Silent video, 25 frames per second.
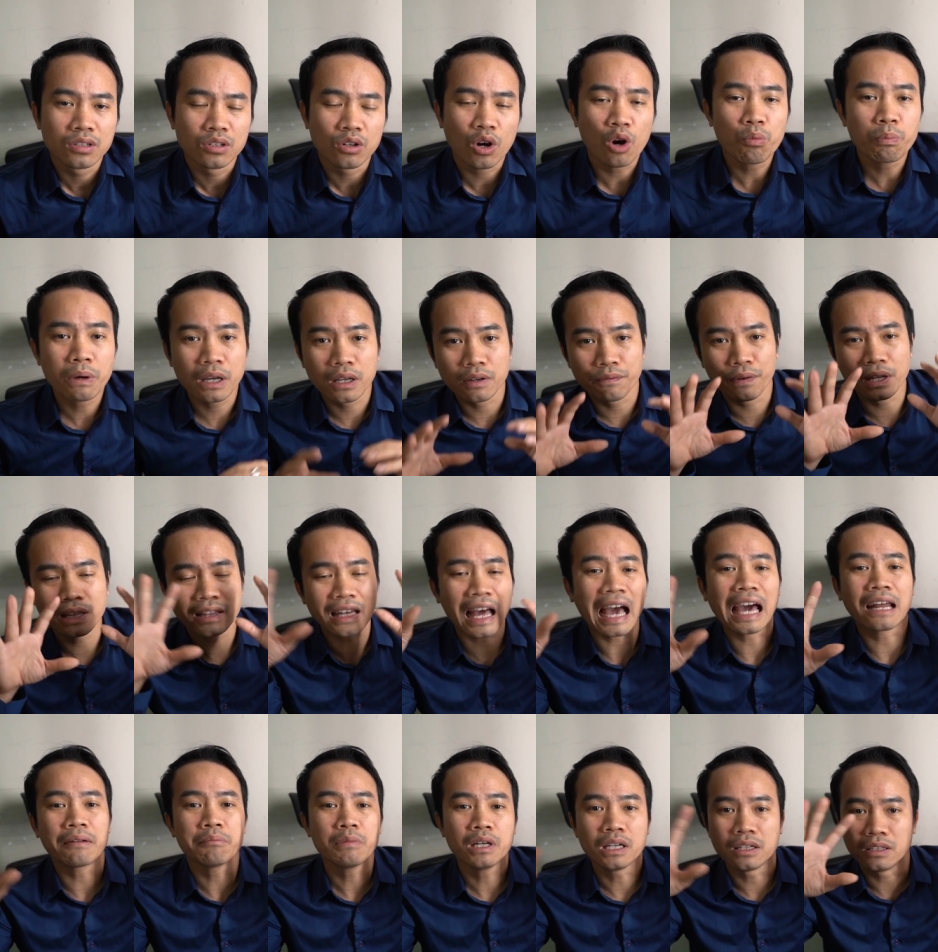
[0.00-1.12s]
nó không bị phân
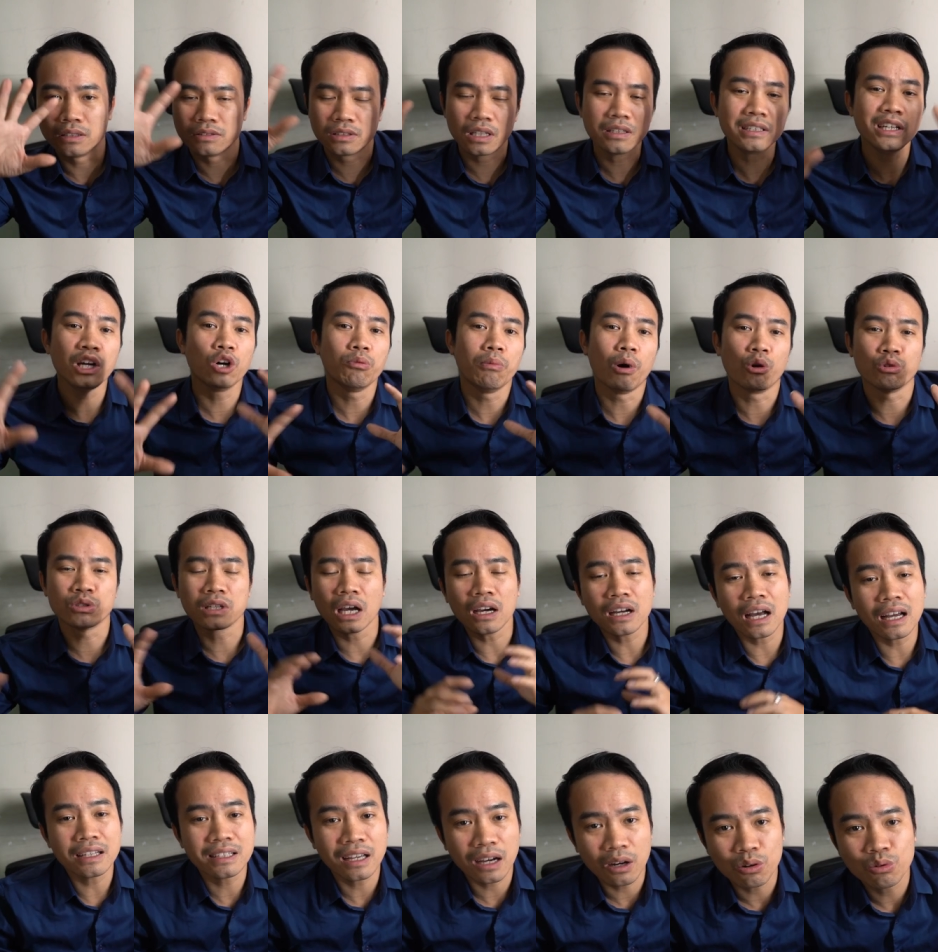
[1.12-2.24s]
tán bởi rất nhiều màu sắc
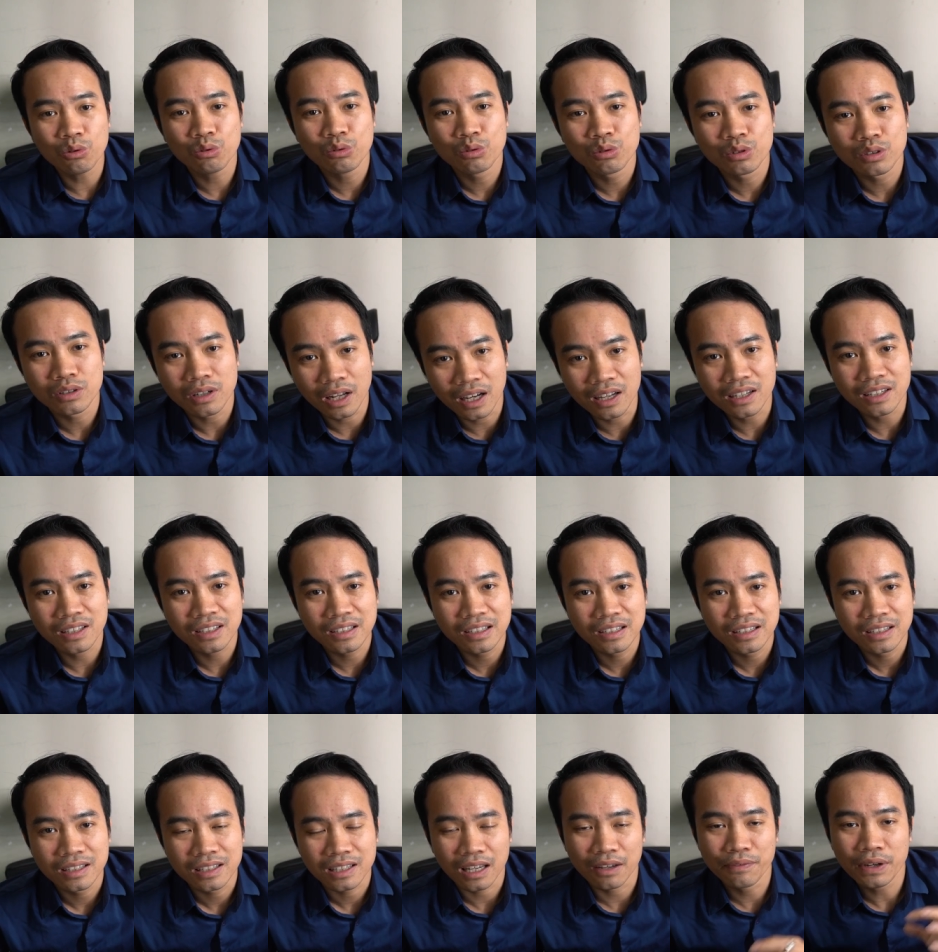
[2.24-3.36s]
khác nhau đấy
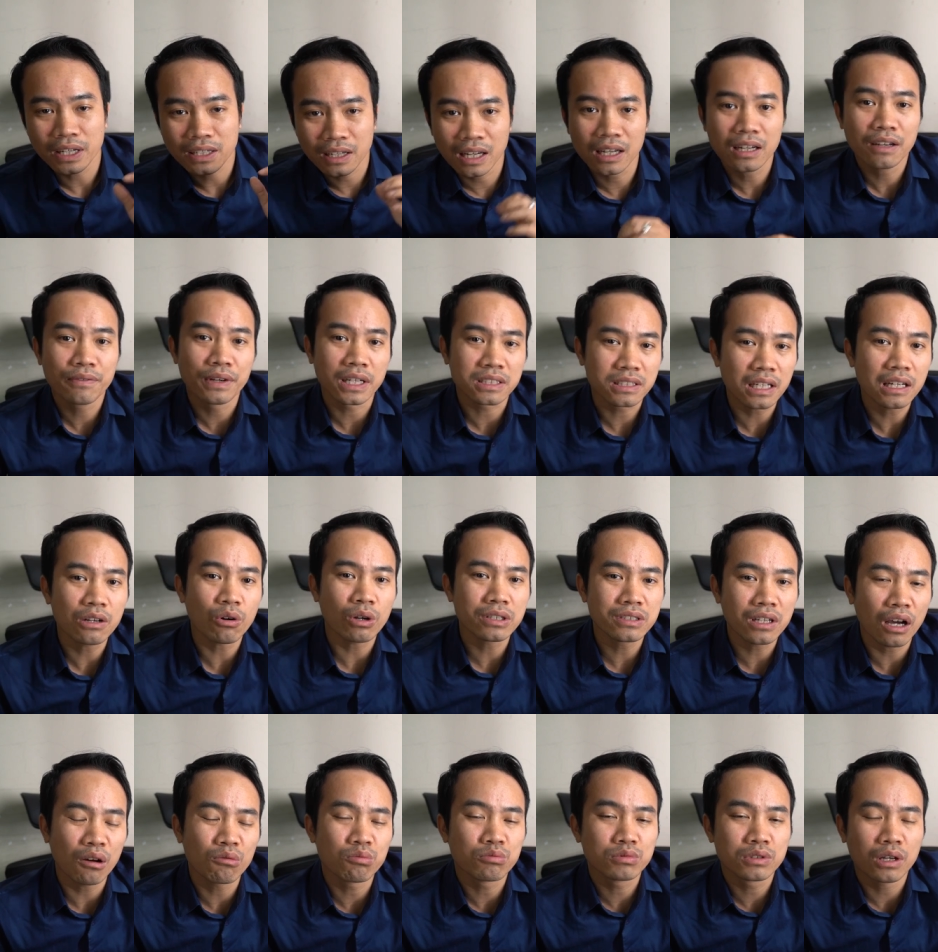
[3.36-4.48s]
cái việc đấy là việc rất là quan
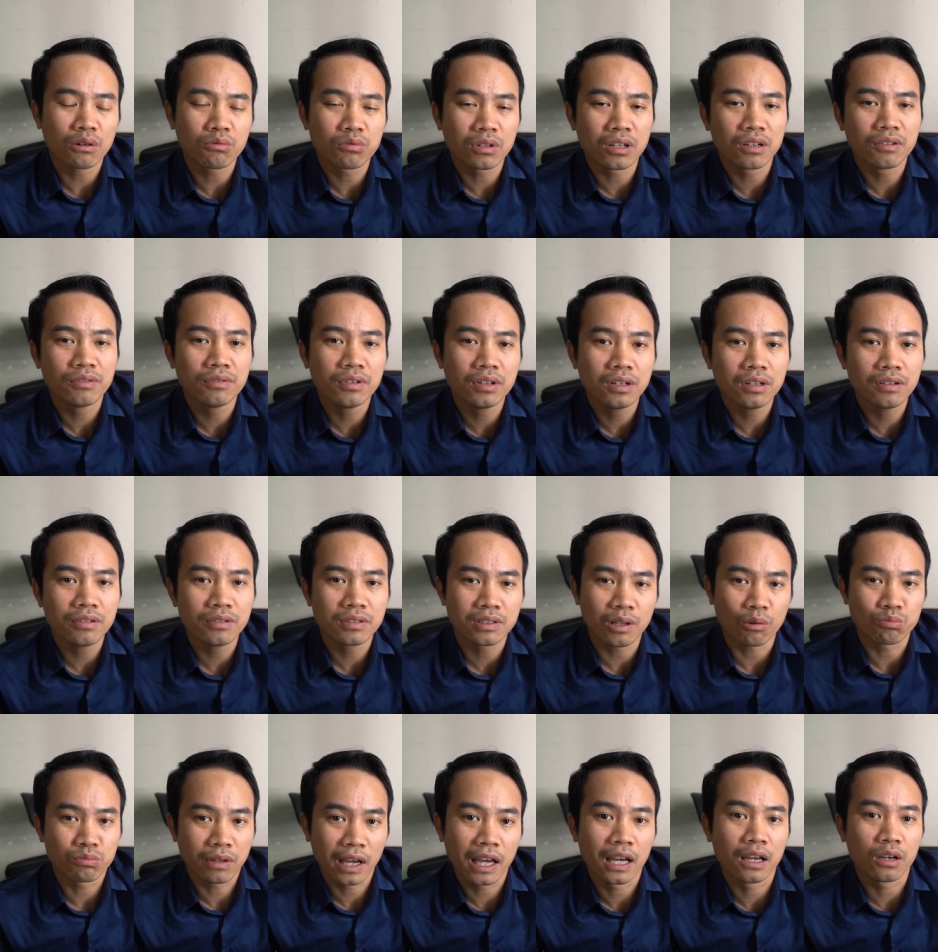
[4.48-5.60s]
trọng trong cái ờ,
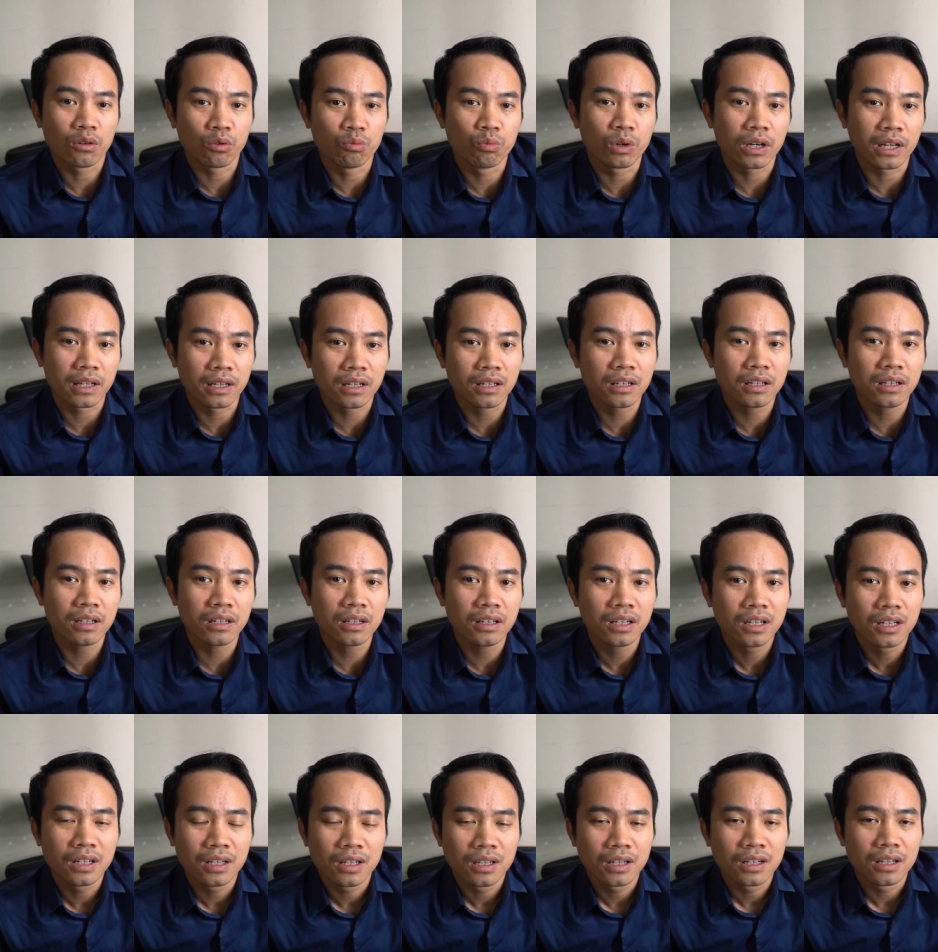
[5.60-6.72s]
tổng thể của một cái
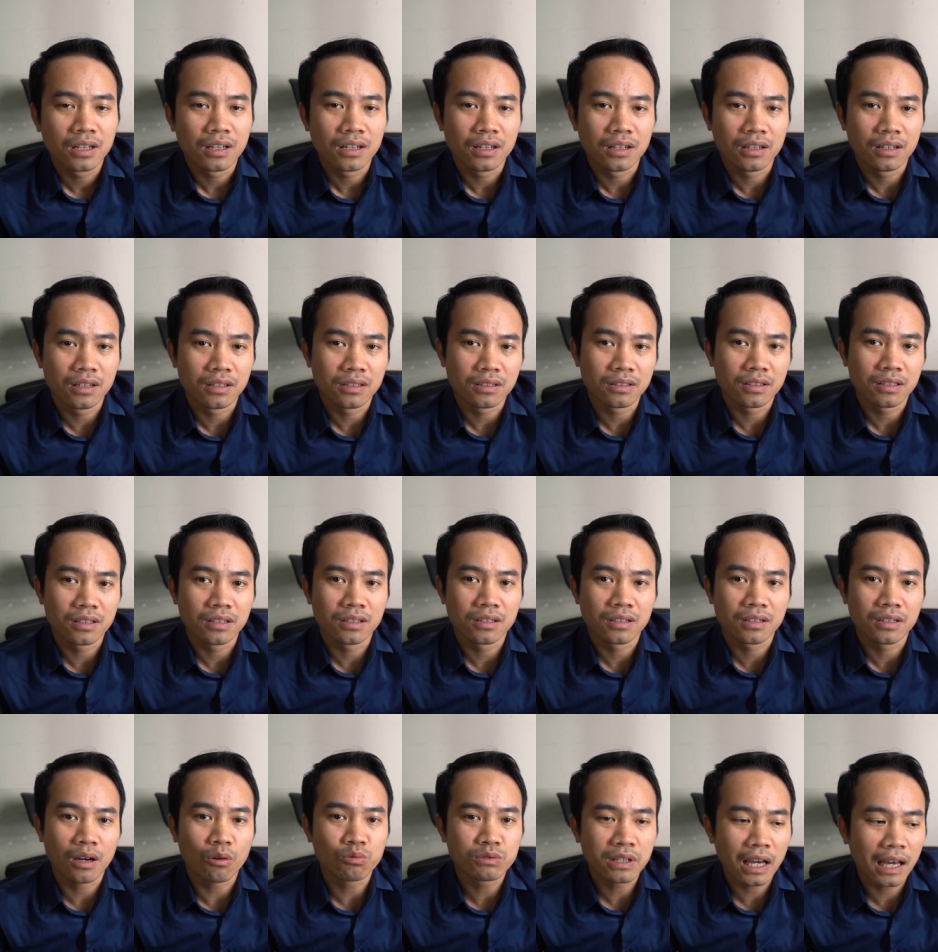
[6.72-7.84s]

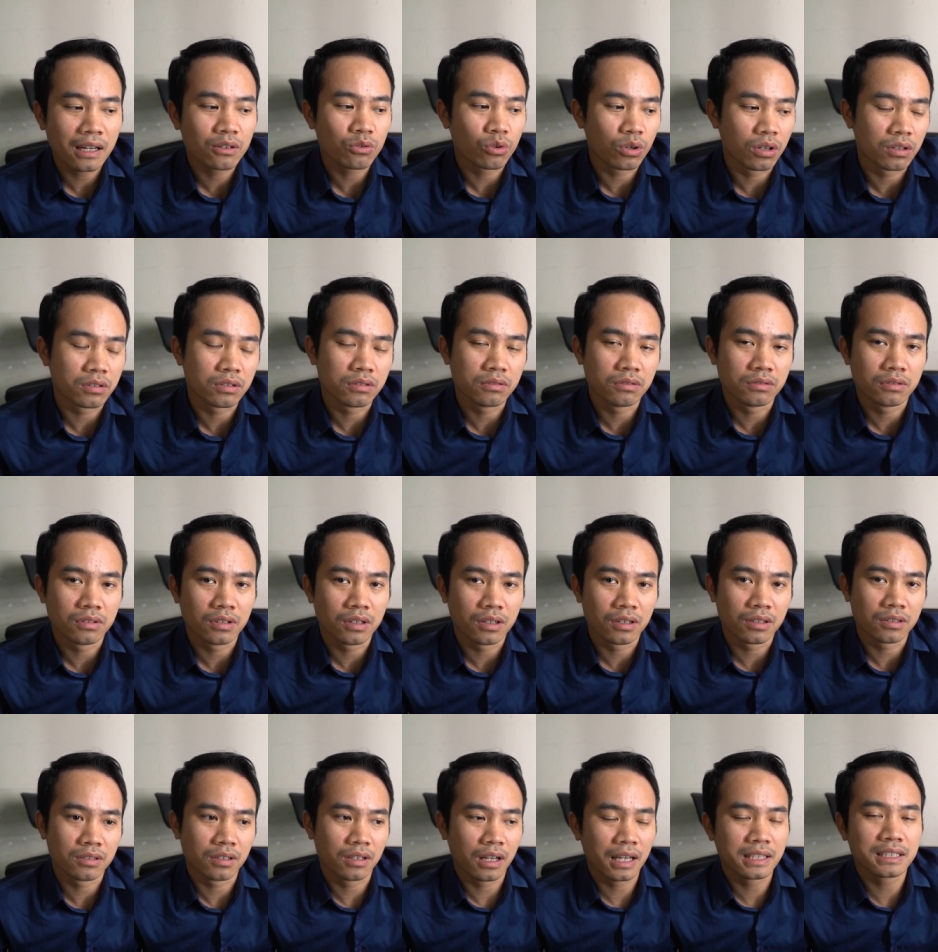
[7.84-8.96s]
uh, không gian của ừ,
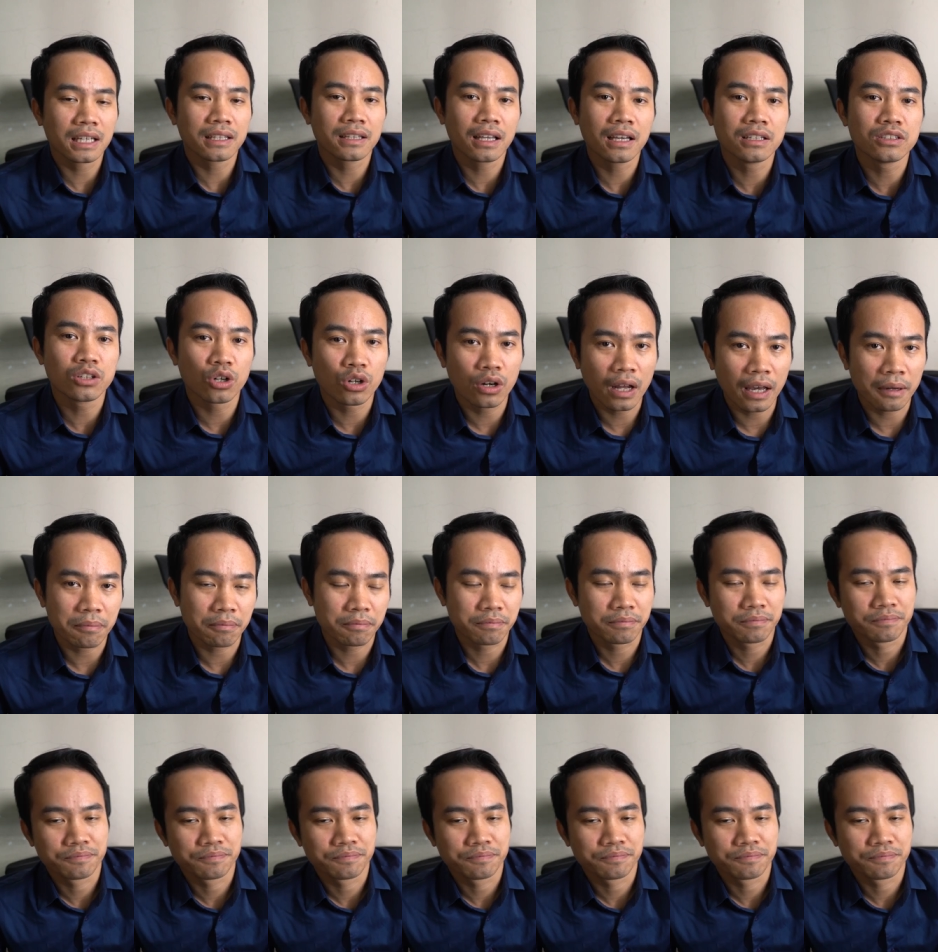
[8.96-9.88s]
lễ gia tiên cho nó đẹp